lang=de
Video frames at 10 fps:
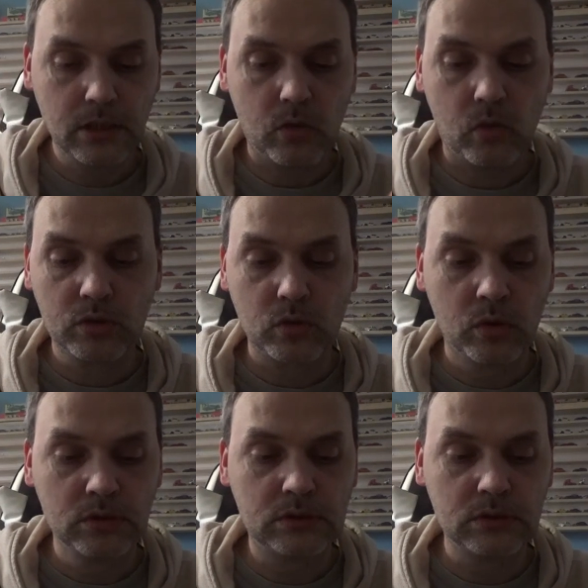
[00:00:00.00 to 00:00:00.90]
und
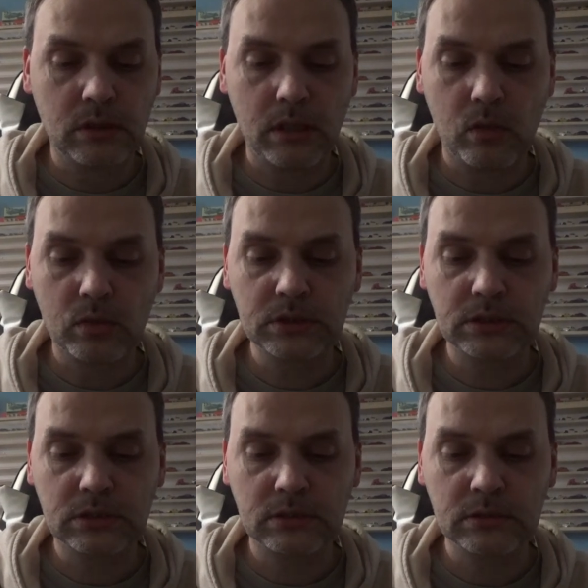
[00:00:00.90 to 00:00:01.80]
unten auch
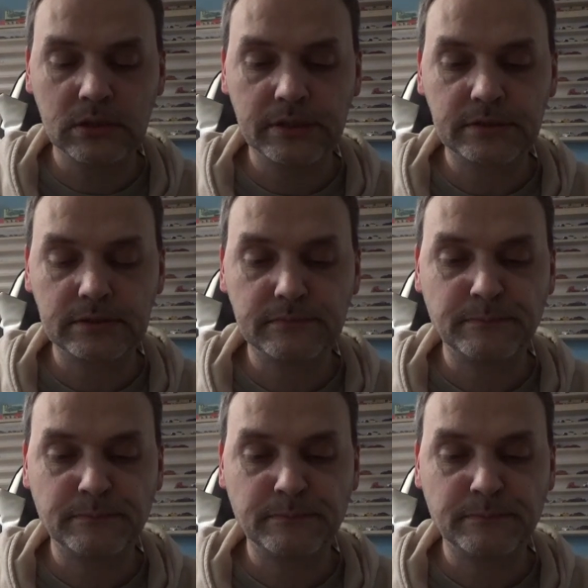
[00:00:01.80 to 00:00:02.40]
nicht geknickt.